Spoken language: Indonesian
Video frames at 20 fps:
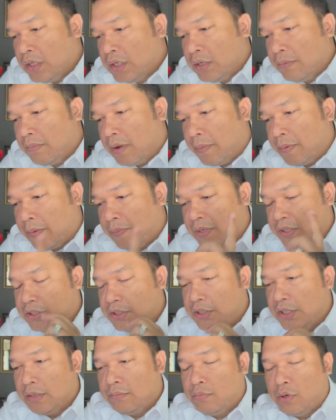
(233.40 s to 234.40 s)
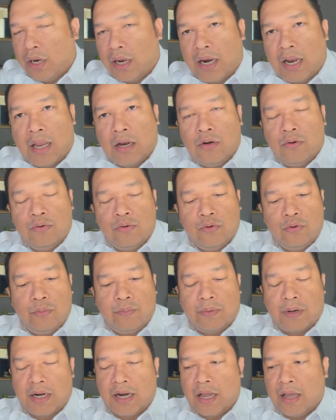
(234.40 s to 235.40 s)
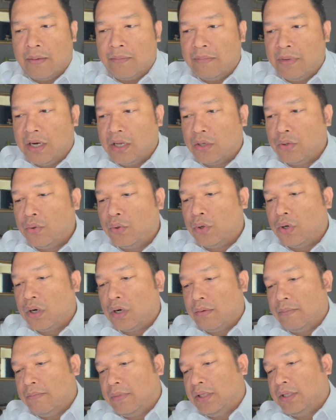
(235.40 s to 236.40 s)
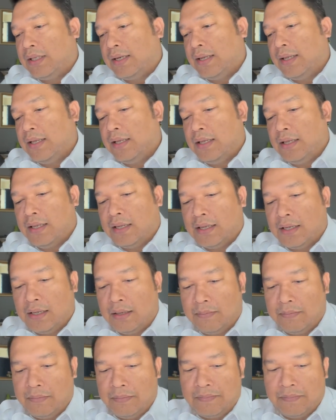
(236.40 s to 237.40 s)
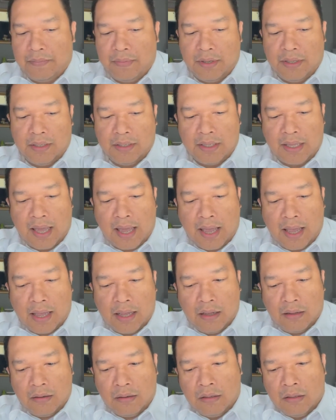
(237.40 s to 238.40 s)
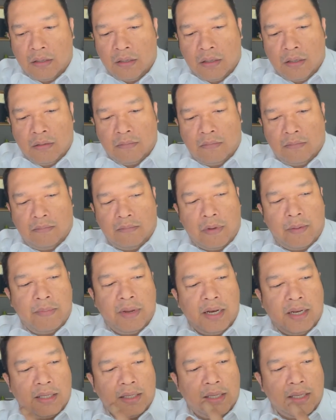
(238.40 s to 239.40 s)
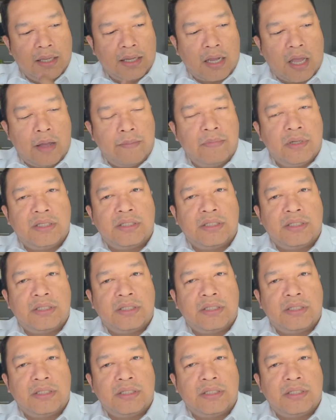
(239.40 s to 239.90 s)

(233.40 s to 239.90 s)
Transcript: Bapak Presiden bulan lalu pernah menegur menterinya memiliki common